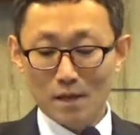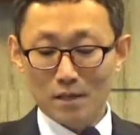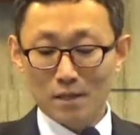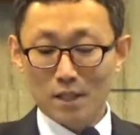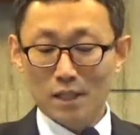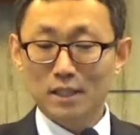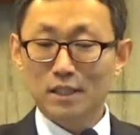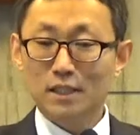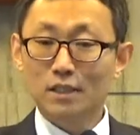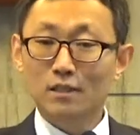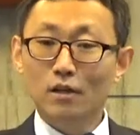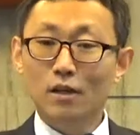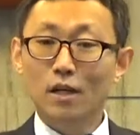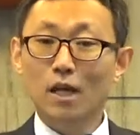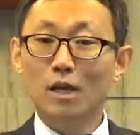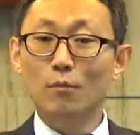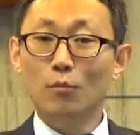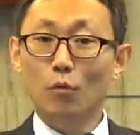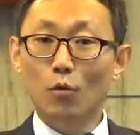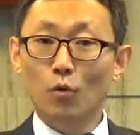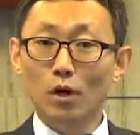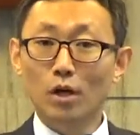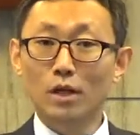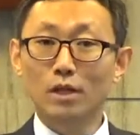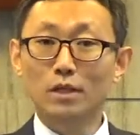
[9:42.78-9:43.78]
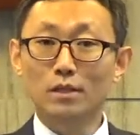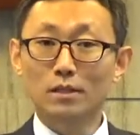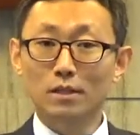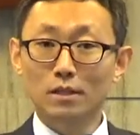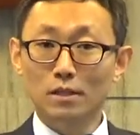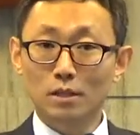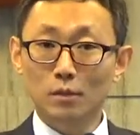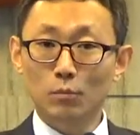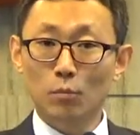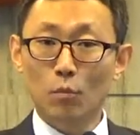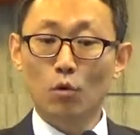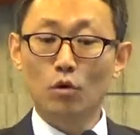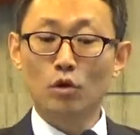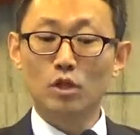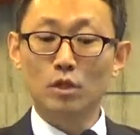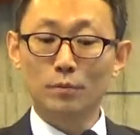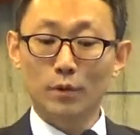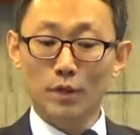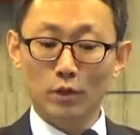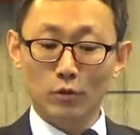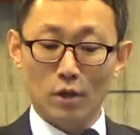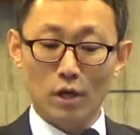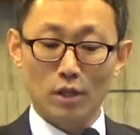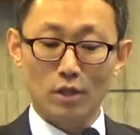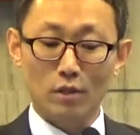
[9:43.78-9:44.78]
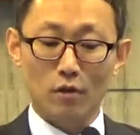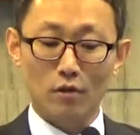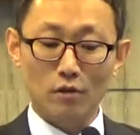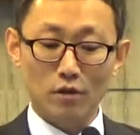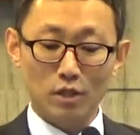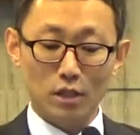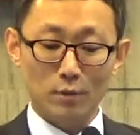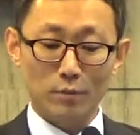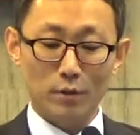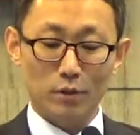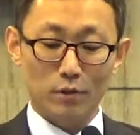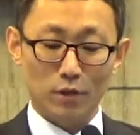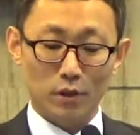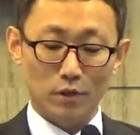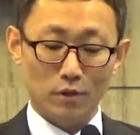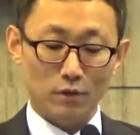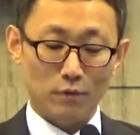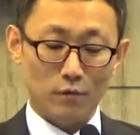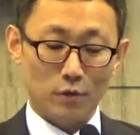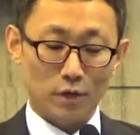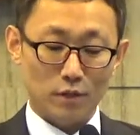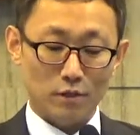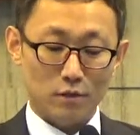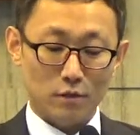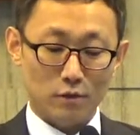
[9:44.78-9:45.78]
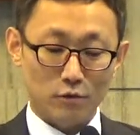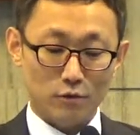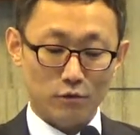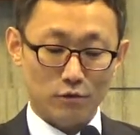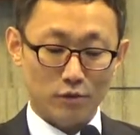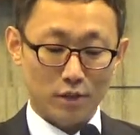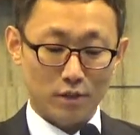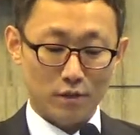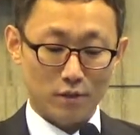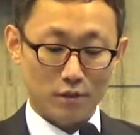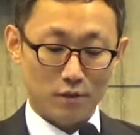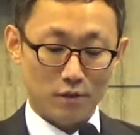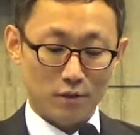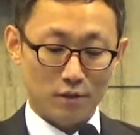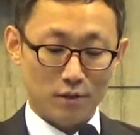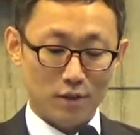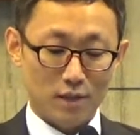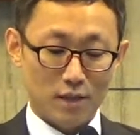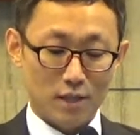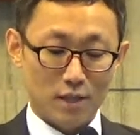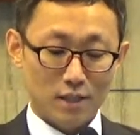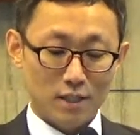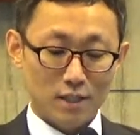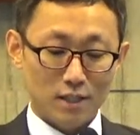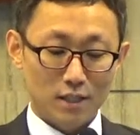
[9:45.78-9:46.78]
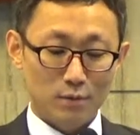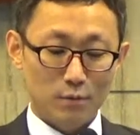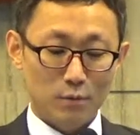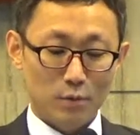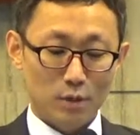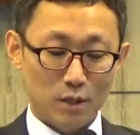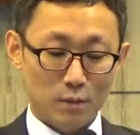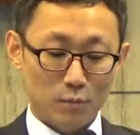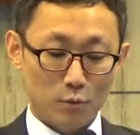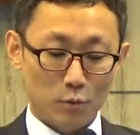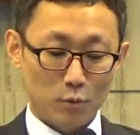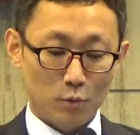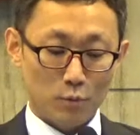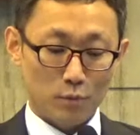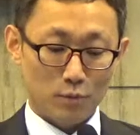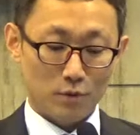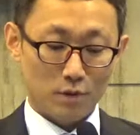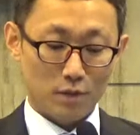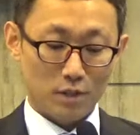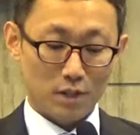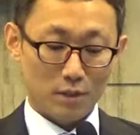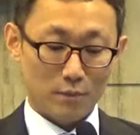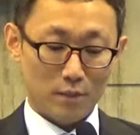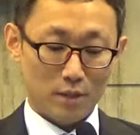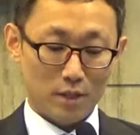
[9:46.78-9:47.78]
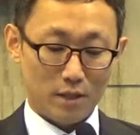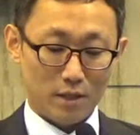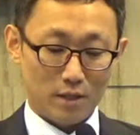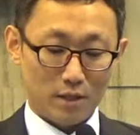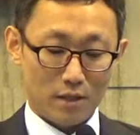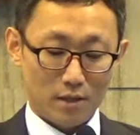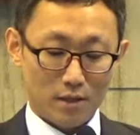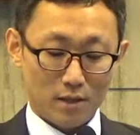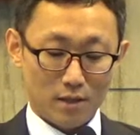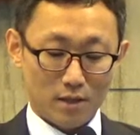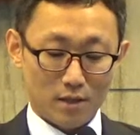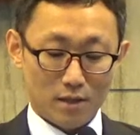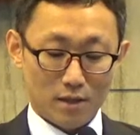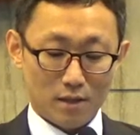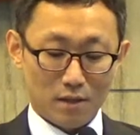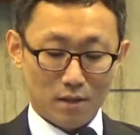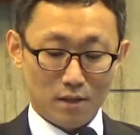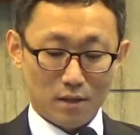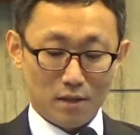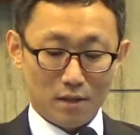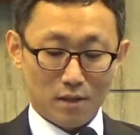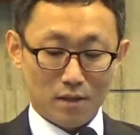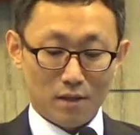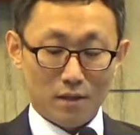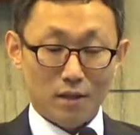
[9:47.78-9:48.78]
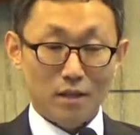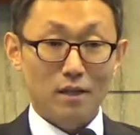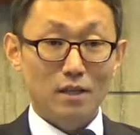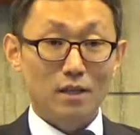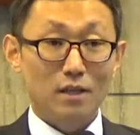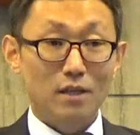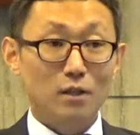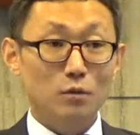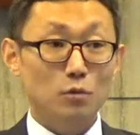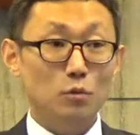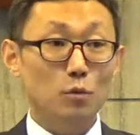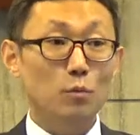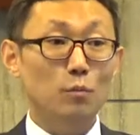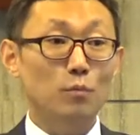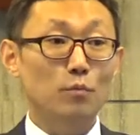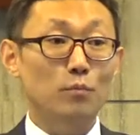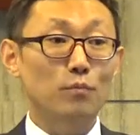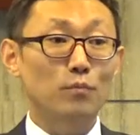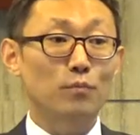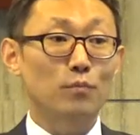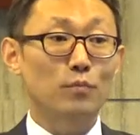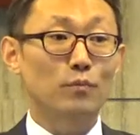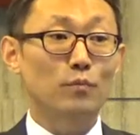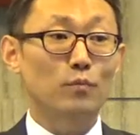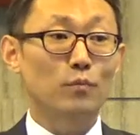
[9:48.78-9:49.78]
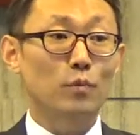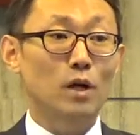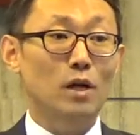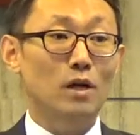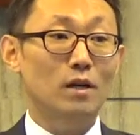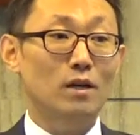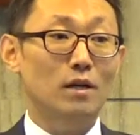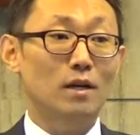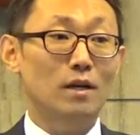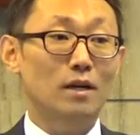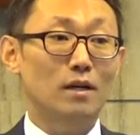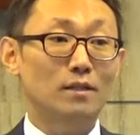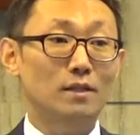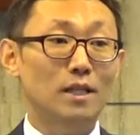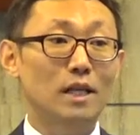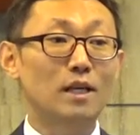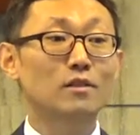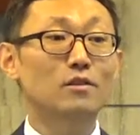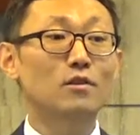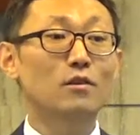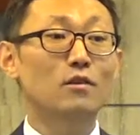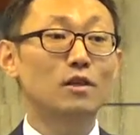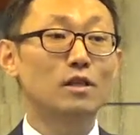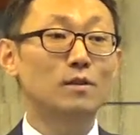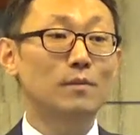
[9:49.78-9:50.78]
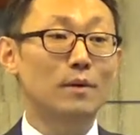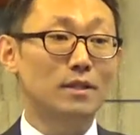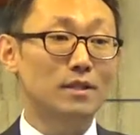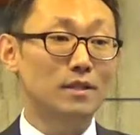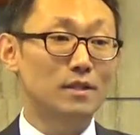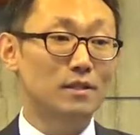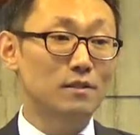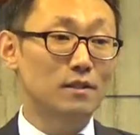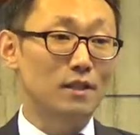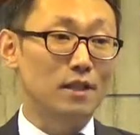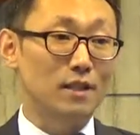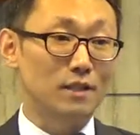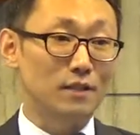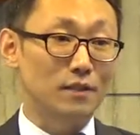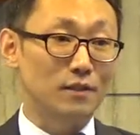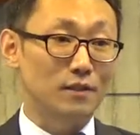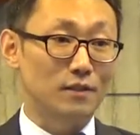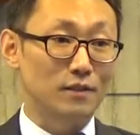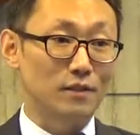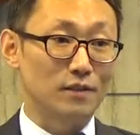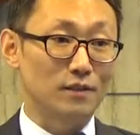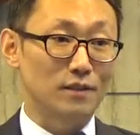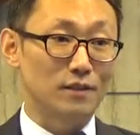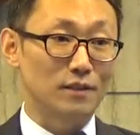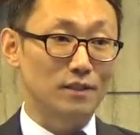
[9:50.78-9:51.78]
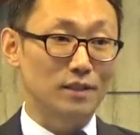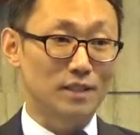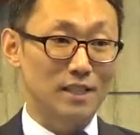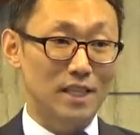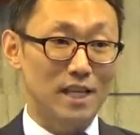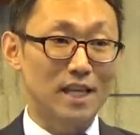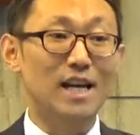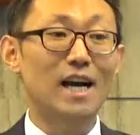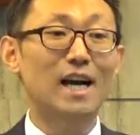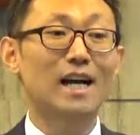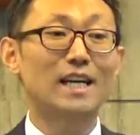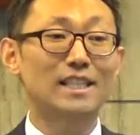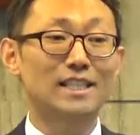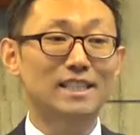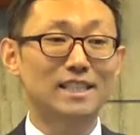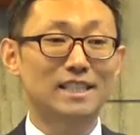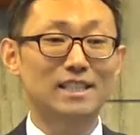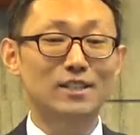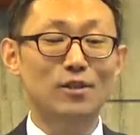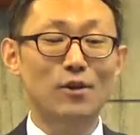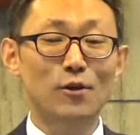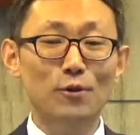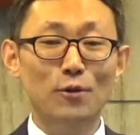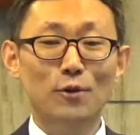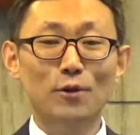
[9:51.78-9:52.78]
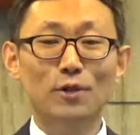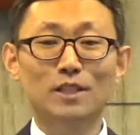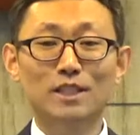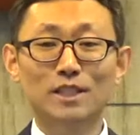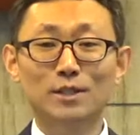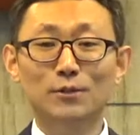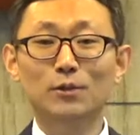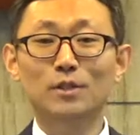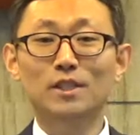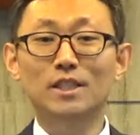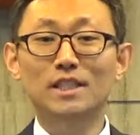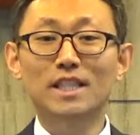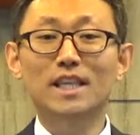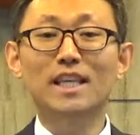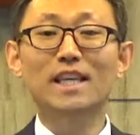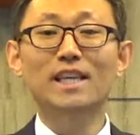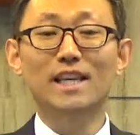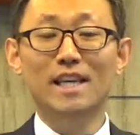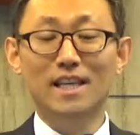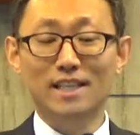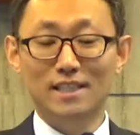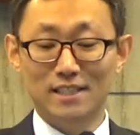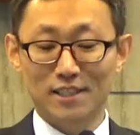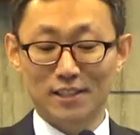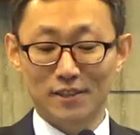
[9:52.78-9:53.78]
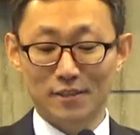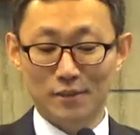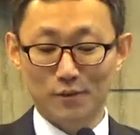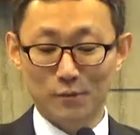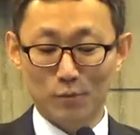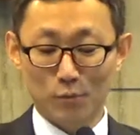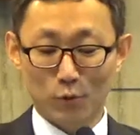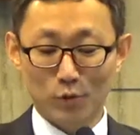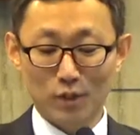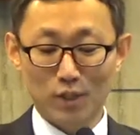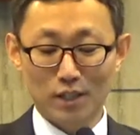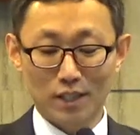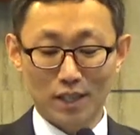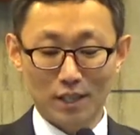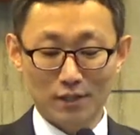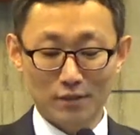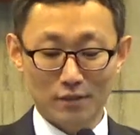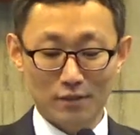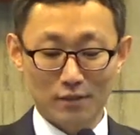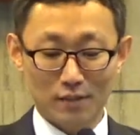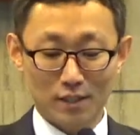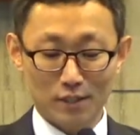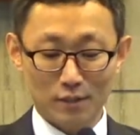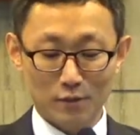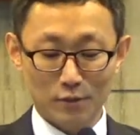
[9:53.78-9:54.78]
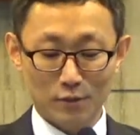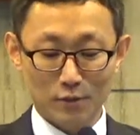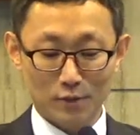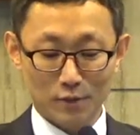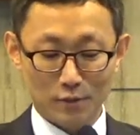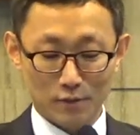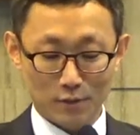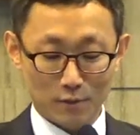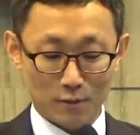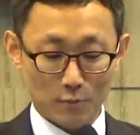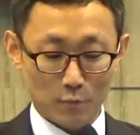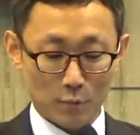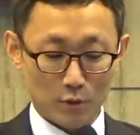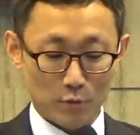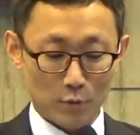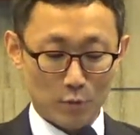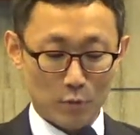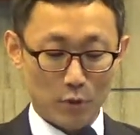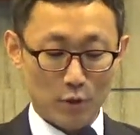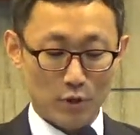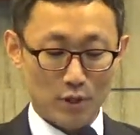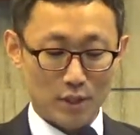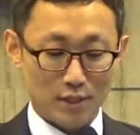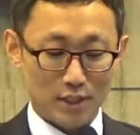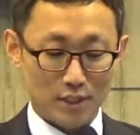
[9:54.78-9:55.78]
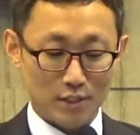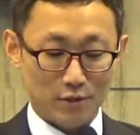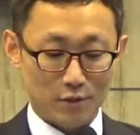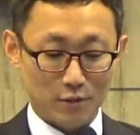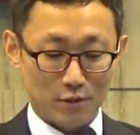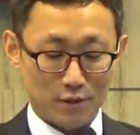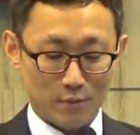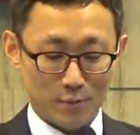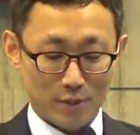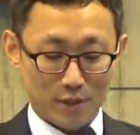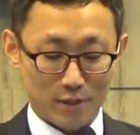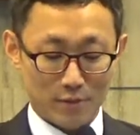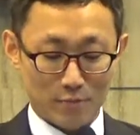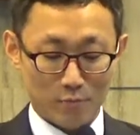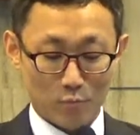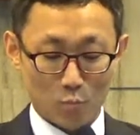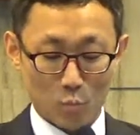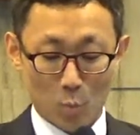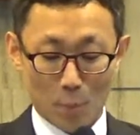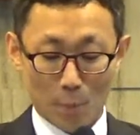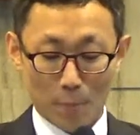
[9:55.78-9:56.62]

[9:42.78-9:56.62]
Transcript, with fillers: 근데 그렇게 모인 모금이 되는 헌금이 되는 과정 중에서 그 김동호 목사님이 좀 뭐랄까 상처를 받으신 것 같아요. 제가 그 설교를 듣고 느끼긴 그래요. 본인께서 그렇게 표현하지 않으셨지만